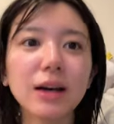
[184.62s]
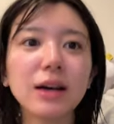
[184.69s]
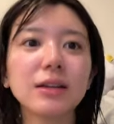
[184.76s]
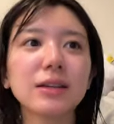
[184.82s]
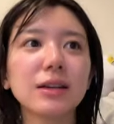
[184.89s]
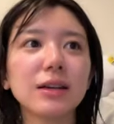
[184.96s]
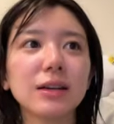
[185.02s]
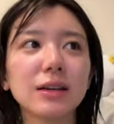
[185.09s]
かっ
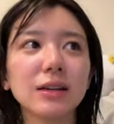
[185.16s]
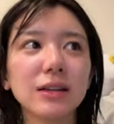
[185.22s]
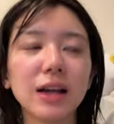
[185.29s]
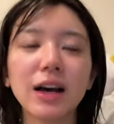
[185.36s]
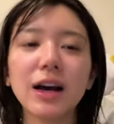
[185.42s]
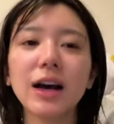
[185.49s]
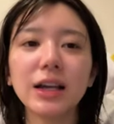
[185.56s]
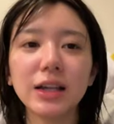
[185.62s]
た
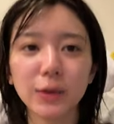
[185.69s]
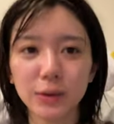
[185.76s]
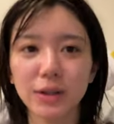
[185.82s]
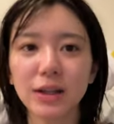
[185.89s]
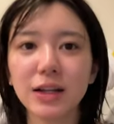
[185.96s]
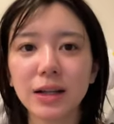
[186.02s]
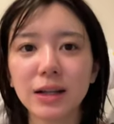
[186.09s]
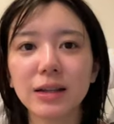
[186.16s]
長い予
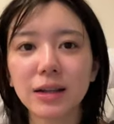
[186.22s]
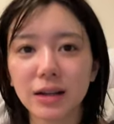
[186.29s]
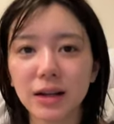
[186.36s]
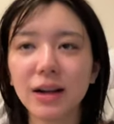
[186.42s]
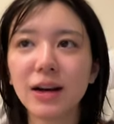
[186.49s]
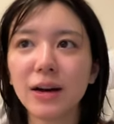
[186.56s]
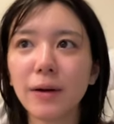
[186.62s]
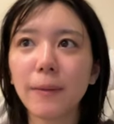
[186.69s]
定だったか
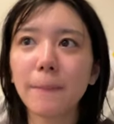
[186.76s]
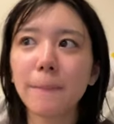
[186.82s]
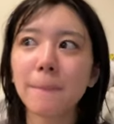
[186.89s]
ら